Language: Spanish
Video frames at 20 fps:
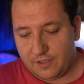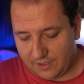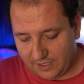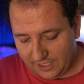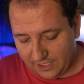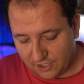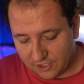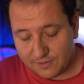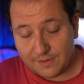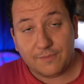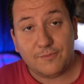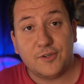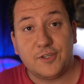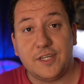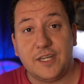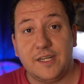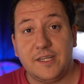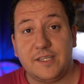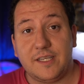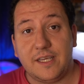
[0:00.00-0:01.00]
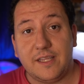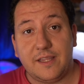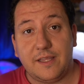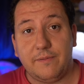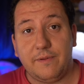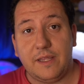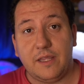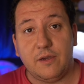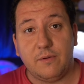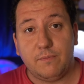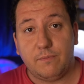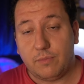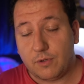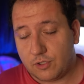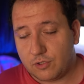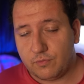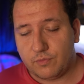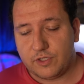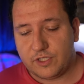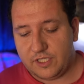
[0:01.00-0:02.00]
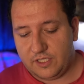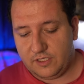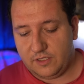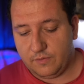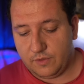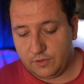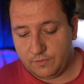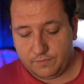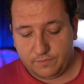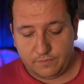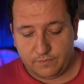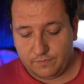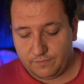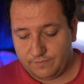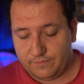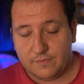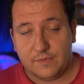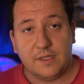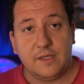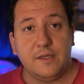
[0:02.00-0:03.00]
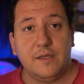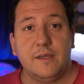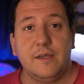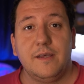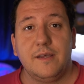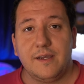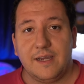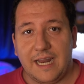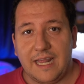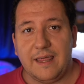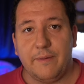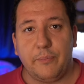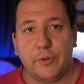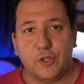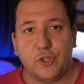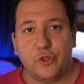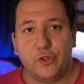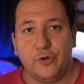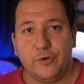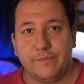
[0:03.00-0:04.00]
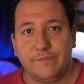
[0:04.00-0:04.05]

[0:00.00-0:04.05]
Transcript: Y nos vemos en el siguiente vídeo, por supuestísimo. Gracias por todo.